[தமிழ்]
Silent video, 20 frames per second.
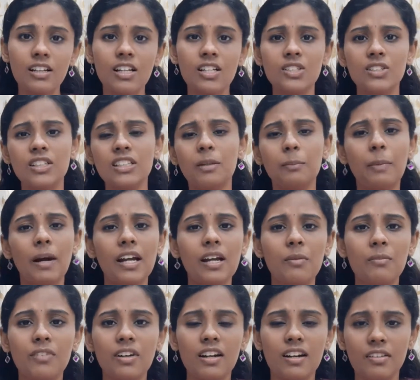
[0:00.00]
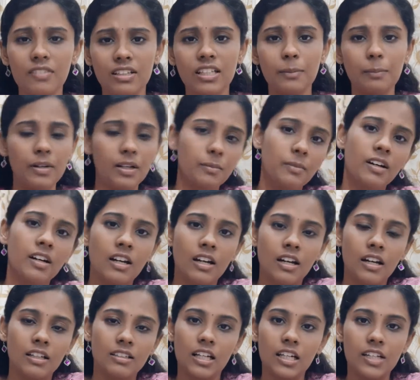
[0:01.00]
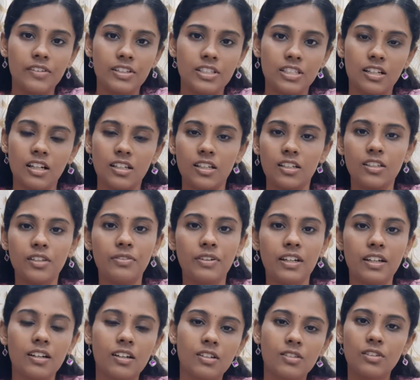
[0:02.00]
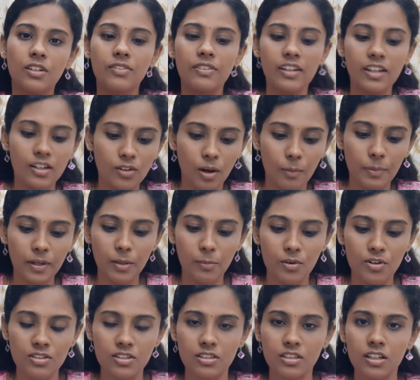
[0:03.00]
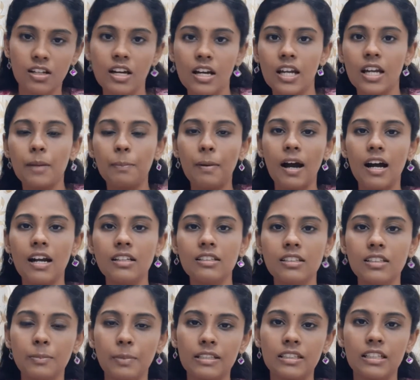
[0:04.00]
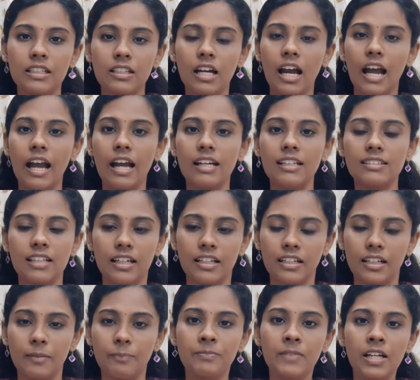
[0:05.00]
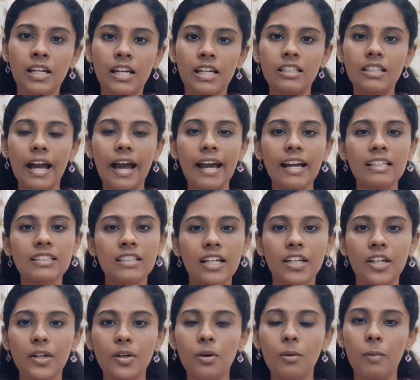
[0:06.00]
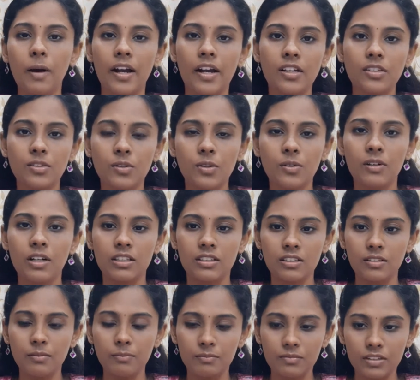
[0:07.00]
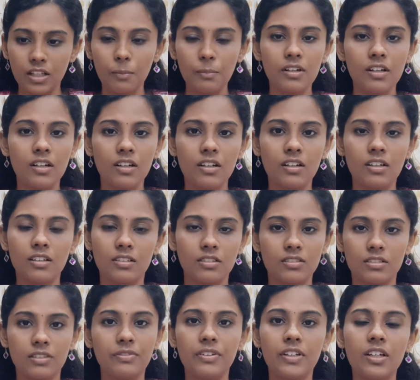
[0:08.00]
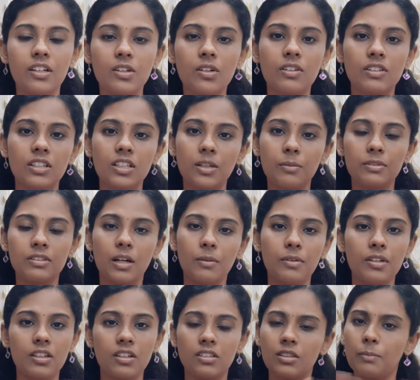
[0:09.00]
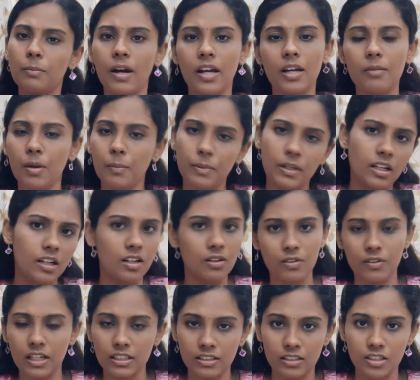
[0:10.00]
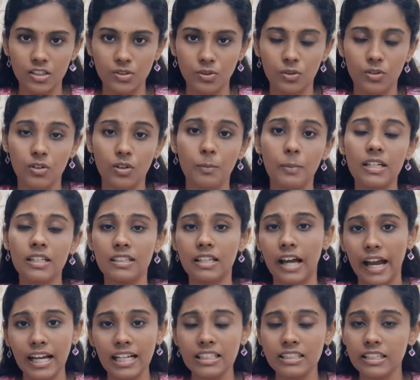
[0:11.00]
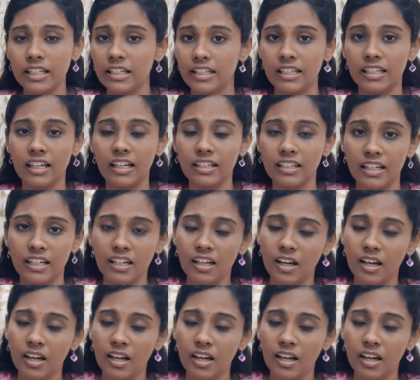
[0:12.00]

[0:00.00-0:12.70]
ஸோ இந்த பயம் வேர்டை வந்து இப்போ நம்ம தள்ளி வச்சிடலாம் அதாவது ஃபியர் ஸோ ஃபியர் டாபிக் முடிஞ்சது இப்போ அடுத்தது பார்த்தீங்கன்னா ஆங்ஸைட்டி இந்த ஆங்ஸைட்டிக்கும் பயத்துக்கும் வந்து தமிழில் ஃபியருக்கும் வந்து நம்ம தமிழில் வந்து பயம் அப்படிங்கிற ஒரு வார்த்தை தான் சொல்கிறோம் பட் இந்த ஆங்ஸைட்டினா என்ன